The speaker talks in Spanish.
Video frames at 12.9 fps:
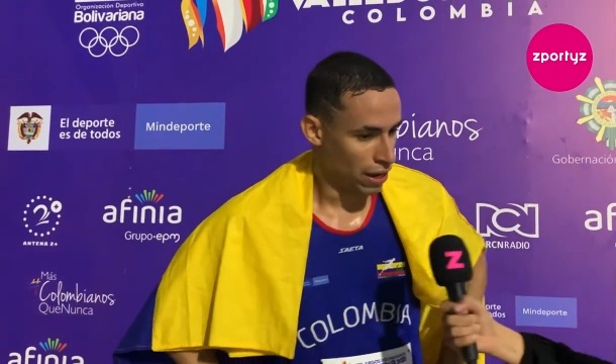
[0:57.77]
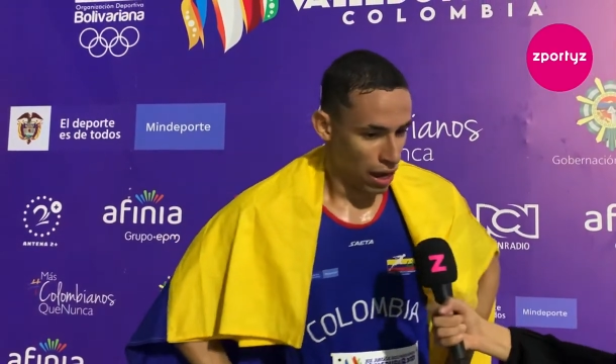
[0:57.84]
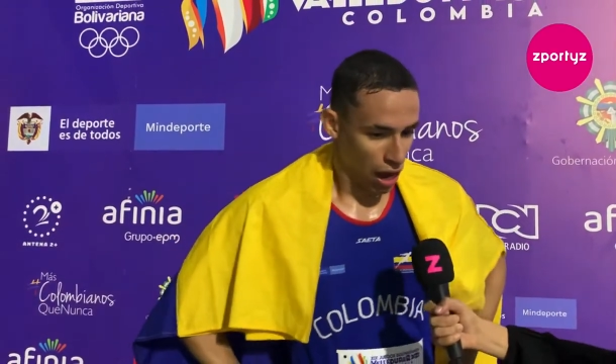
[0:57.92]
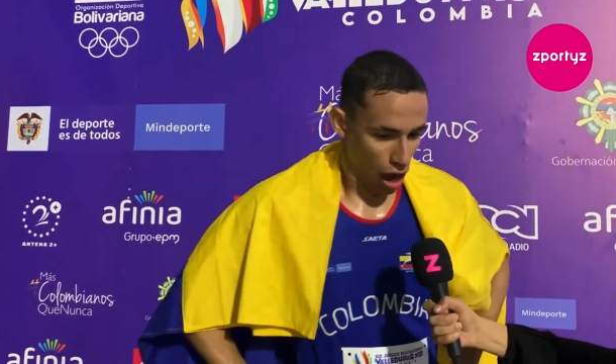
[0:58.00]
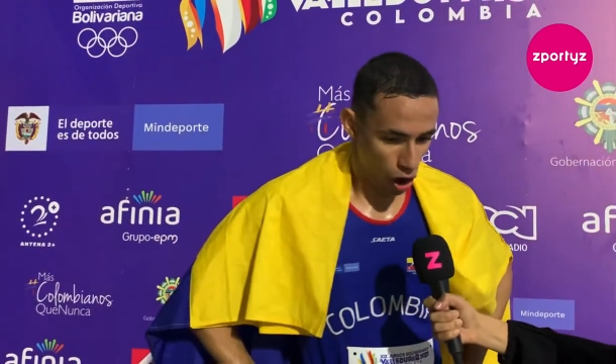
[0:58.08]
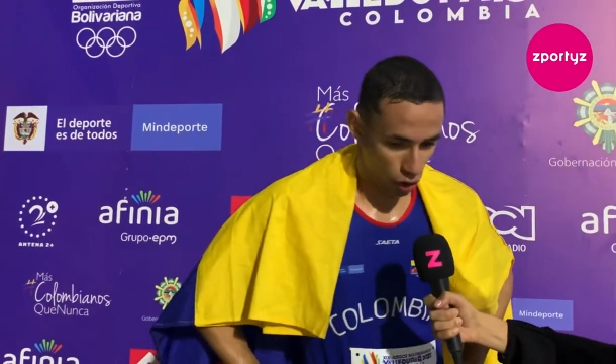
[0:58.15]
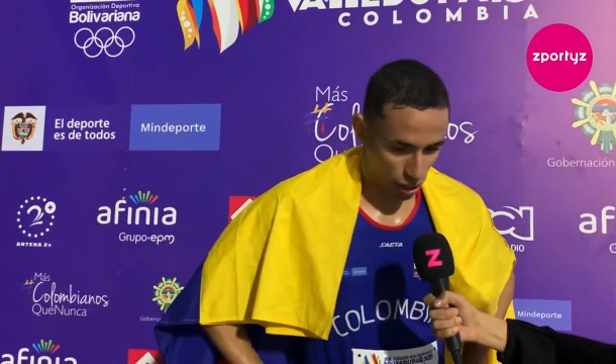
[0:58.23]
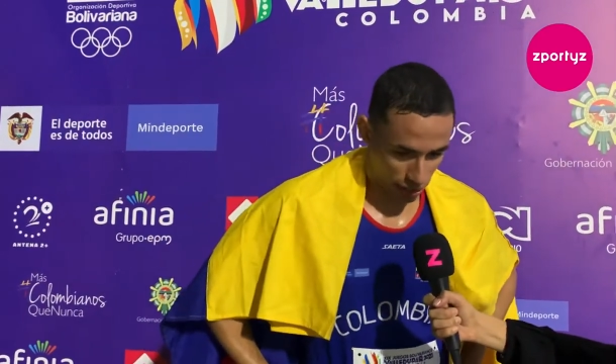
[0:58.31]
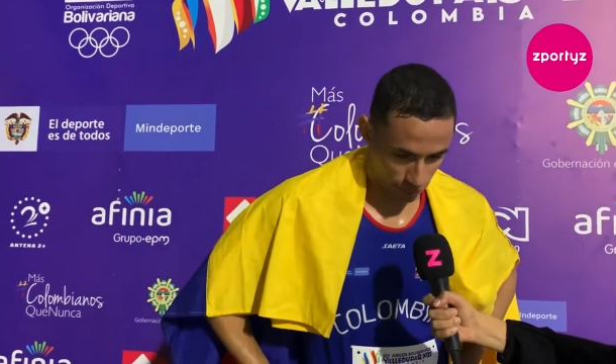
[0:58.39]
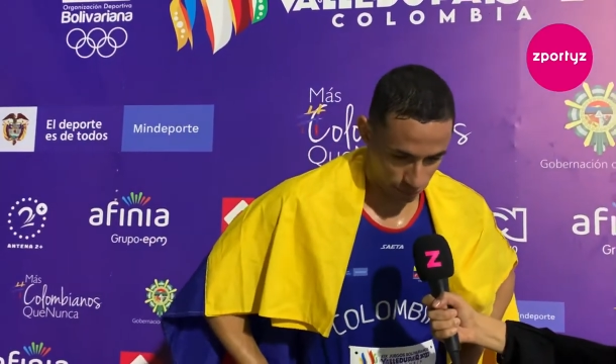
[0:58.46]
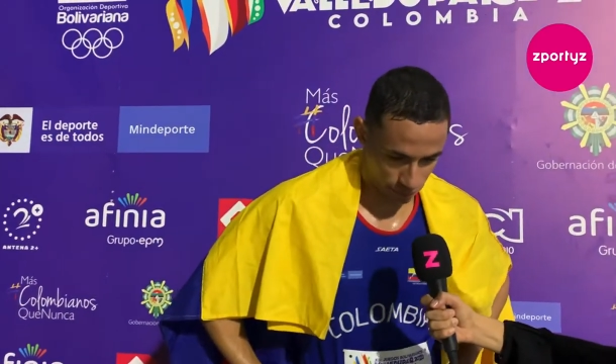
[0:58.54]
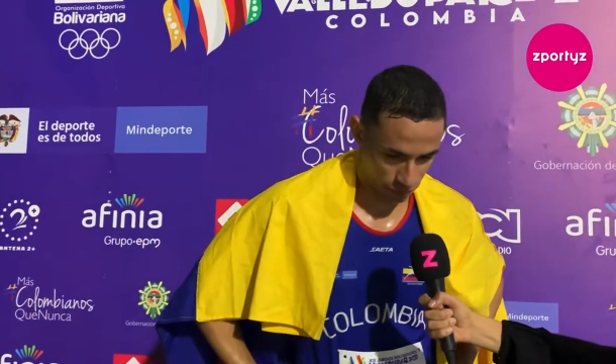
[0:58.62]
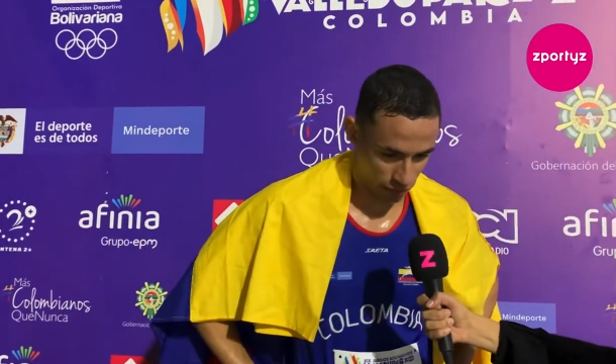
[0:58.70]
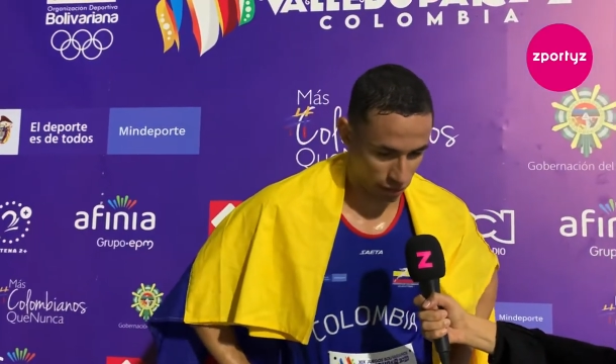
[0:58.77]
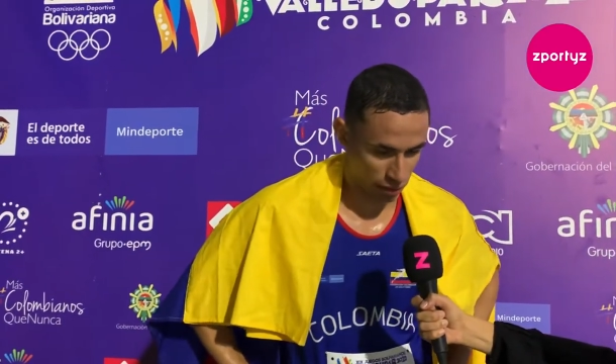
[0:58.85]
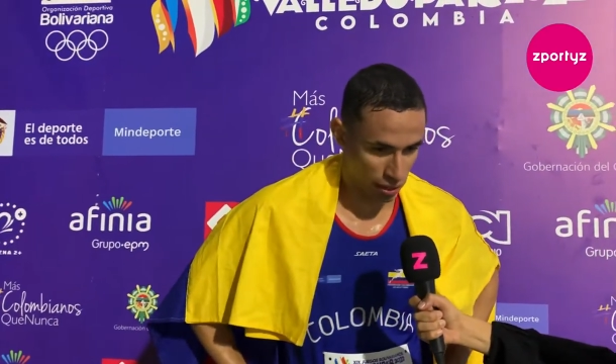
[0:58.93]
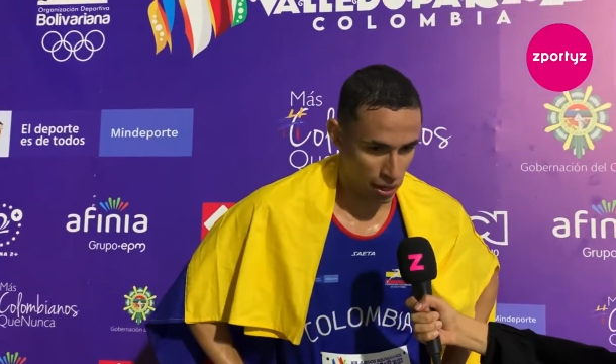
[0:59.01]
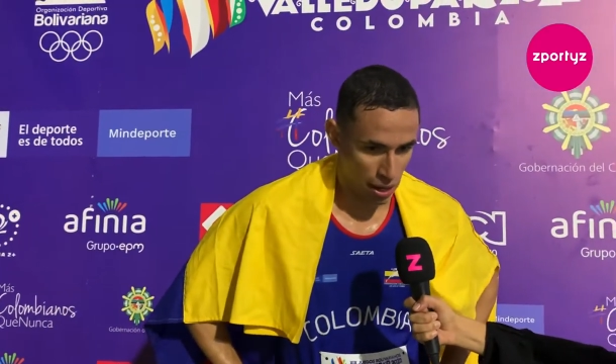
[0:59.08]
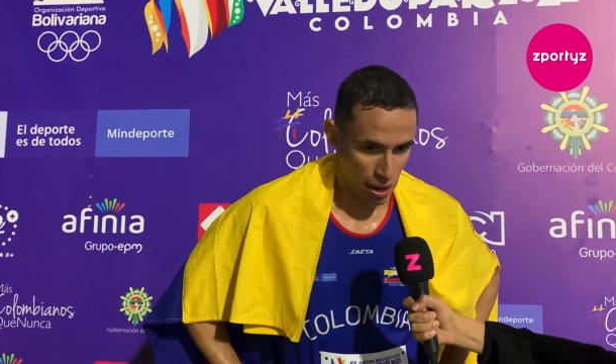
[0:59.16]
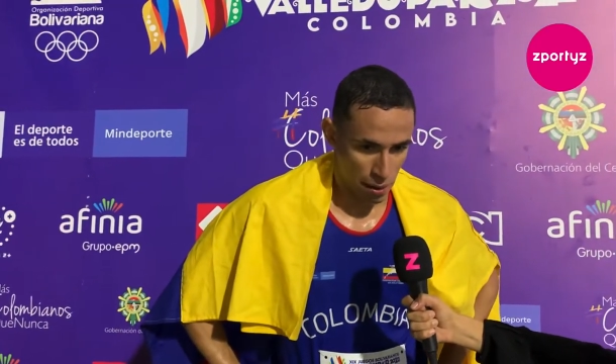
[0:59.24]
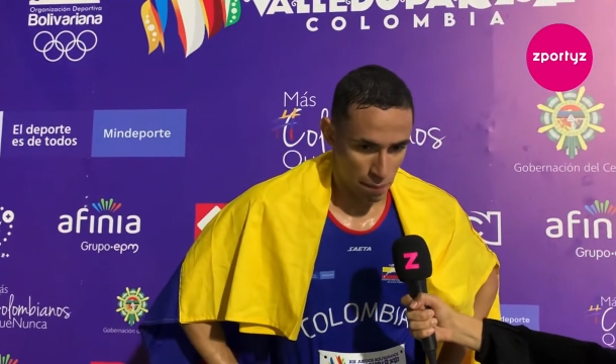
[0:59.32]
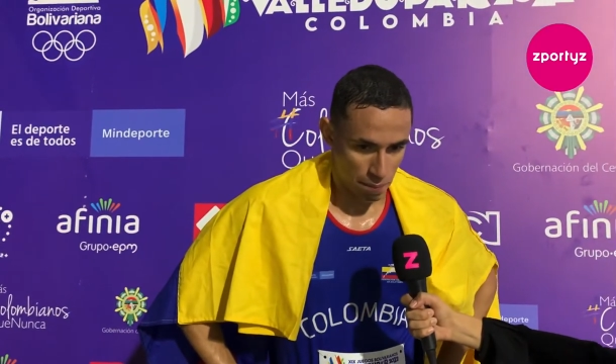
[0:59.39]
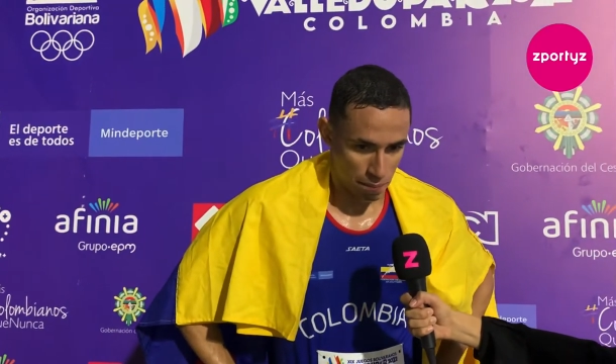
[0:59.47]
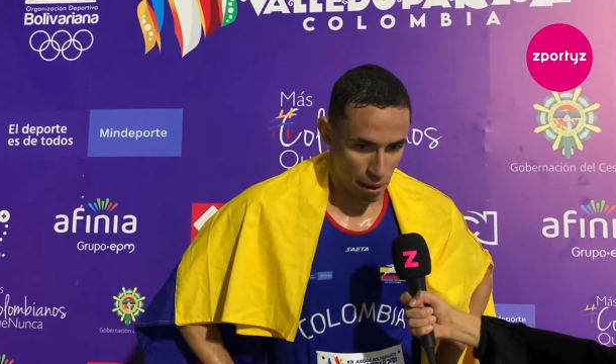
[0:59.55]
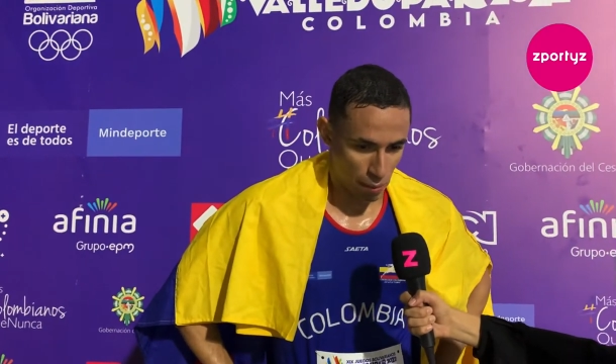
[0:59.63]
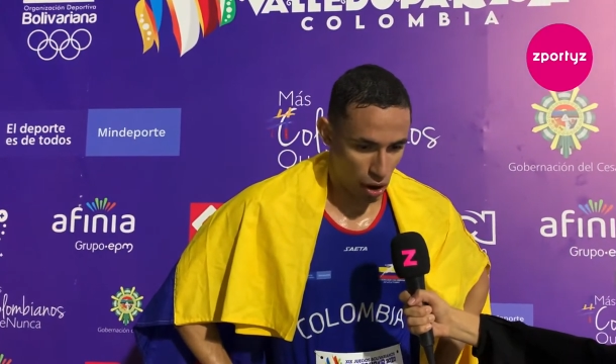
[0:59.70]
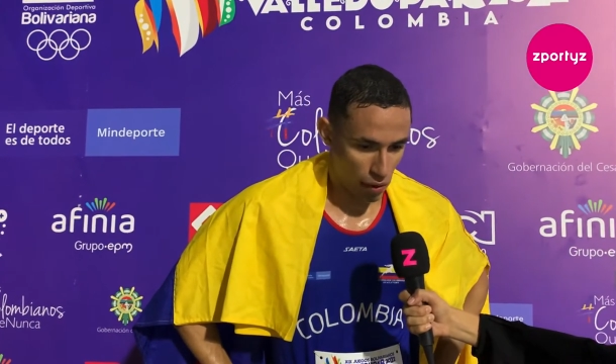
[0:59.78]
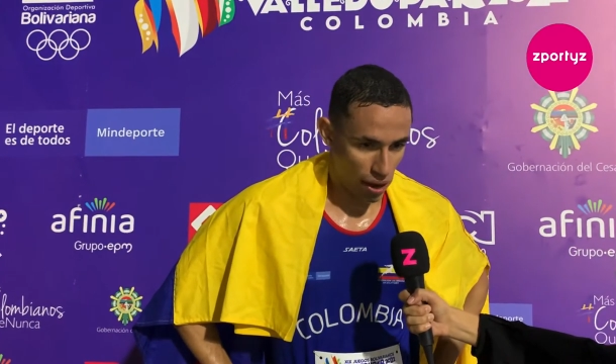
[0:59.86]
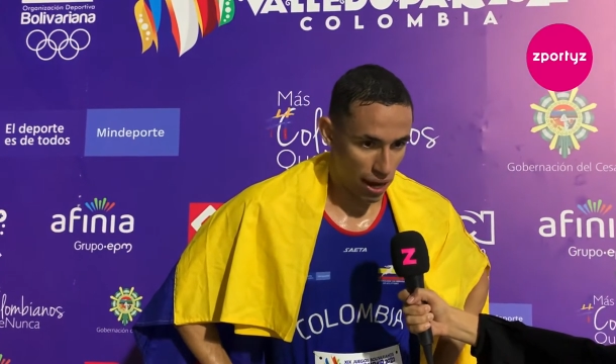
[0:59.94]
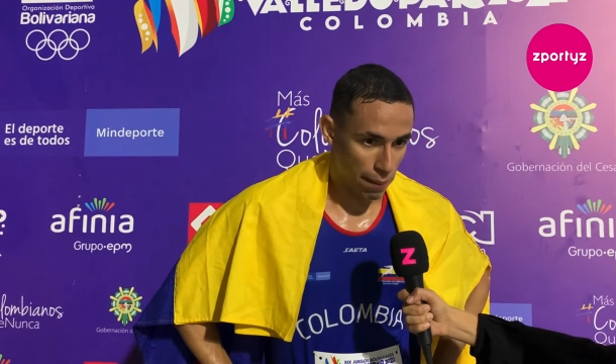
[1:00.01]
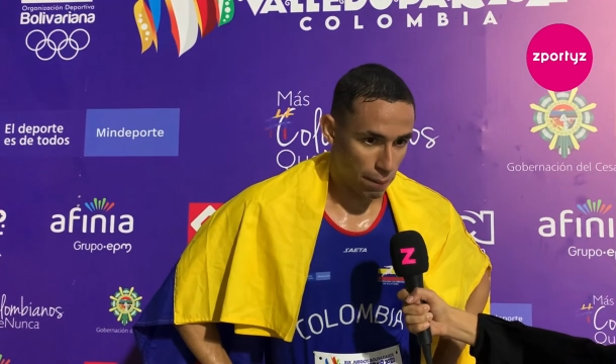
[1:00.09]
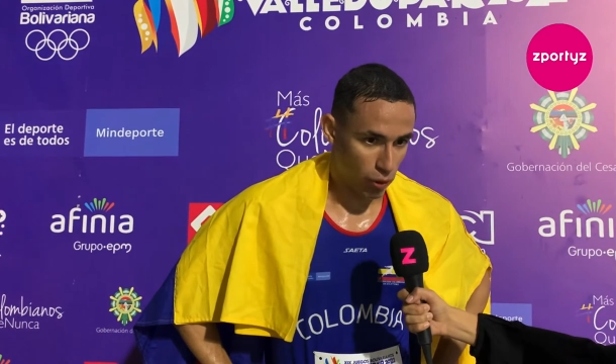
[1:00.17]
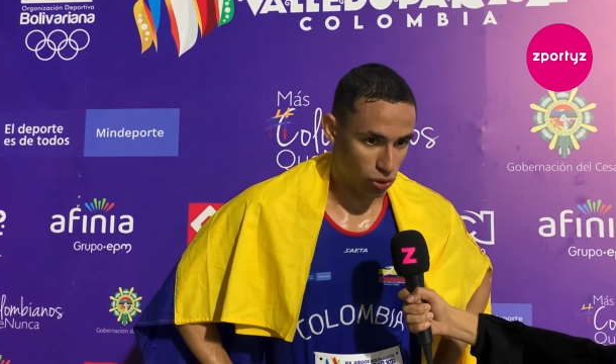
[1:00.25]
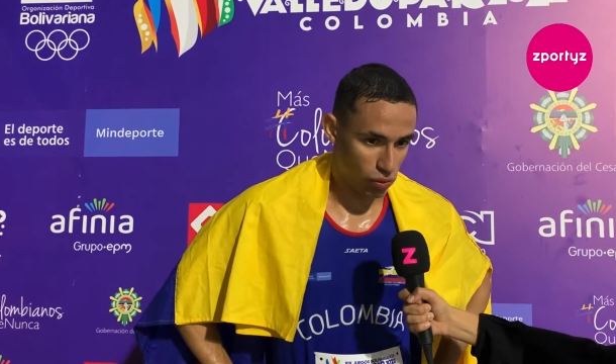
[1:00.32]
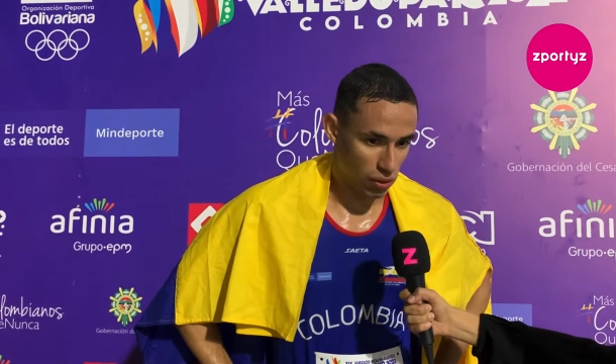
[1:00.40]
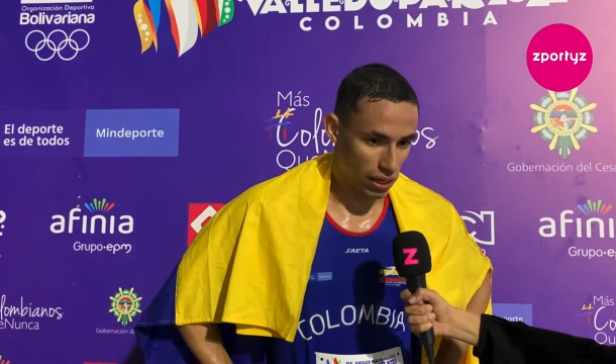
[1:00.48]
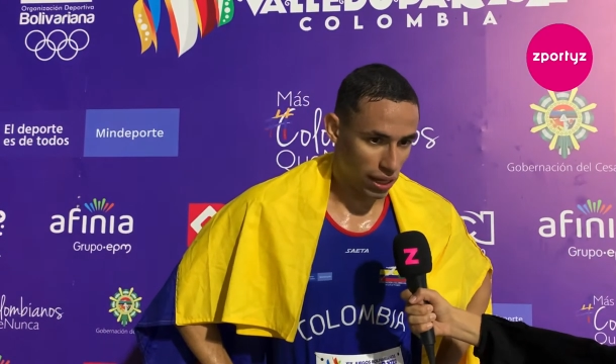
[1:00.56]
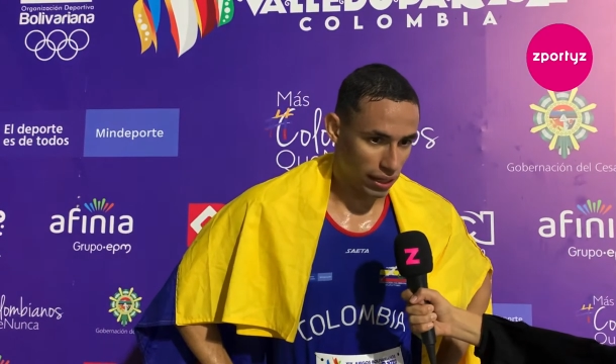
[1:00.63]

Ahora Vamos a ver, hay posibilidad